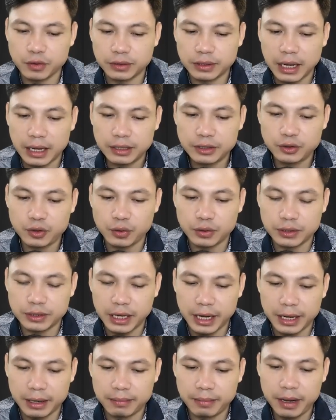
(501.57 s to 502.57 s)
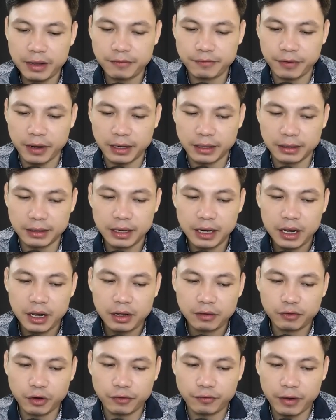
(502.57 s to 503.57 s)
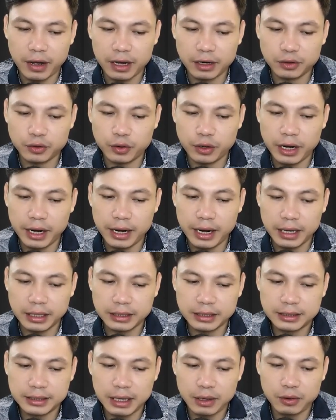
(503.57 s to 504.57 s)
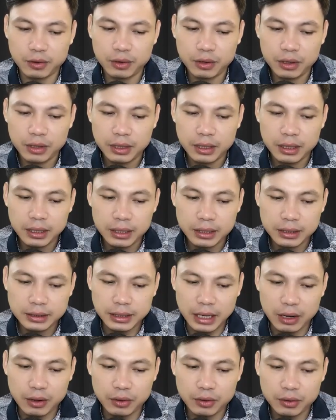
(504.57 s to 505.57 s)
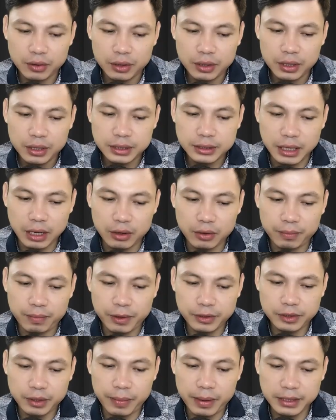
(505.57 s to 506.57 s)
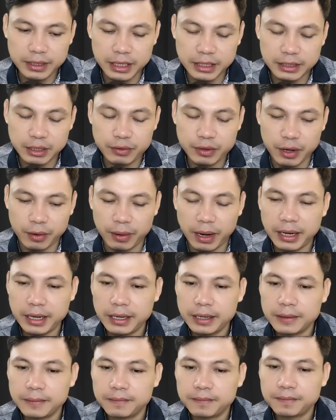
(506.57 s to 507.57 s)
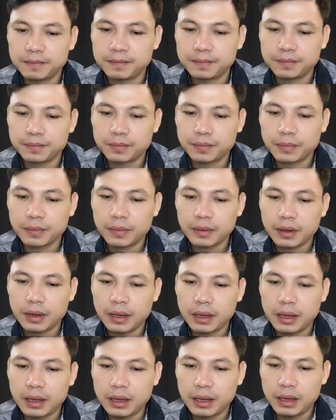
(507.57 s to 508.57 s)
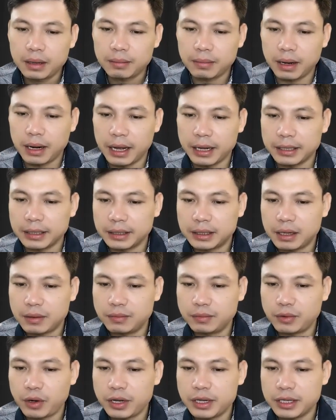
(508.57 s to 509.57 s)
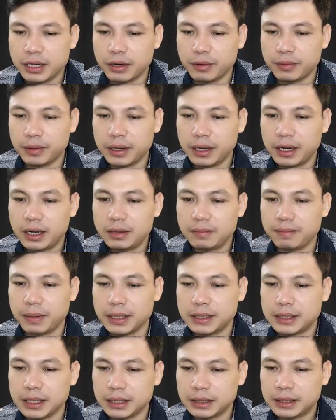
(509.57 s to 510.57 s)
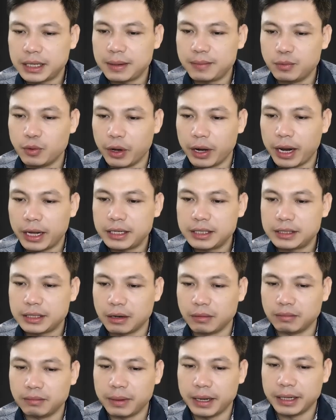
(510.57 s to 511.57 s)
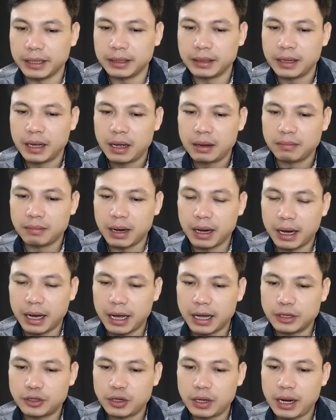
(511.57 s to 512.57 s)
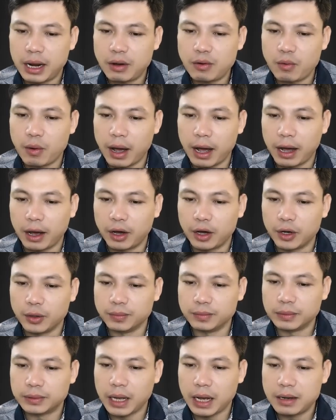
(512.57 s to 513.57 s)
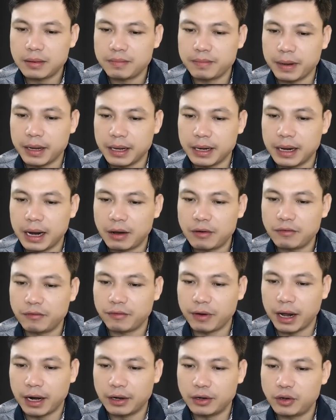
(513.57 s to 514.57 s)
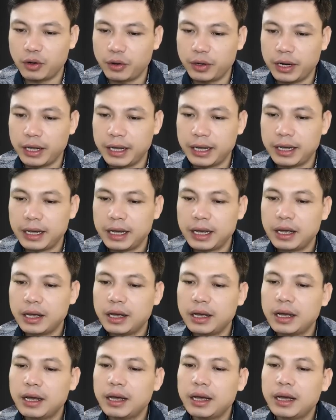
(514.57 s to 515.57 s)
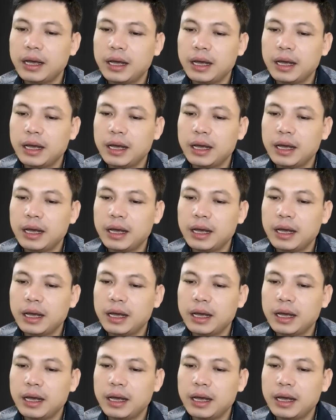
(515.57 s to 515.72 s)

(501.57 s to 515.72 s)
Thế hai người vô tâm quá, Thắng lúc này liền hét lớn: ôi bác lành, bác đi đâu mà lại sang tận đây? Vừa nghe thấy tên của vợ, lão Vạn sợ đến mất mật. Lão vội vàng cầm chai rượu rồi chui vội xuống cầm bàn mà trốn.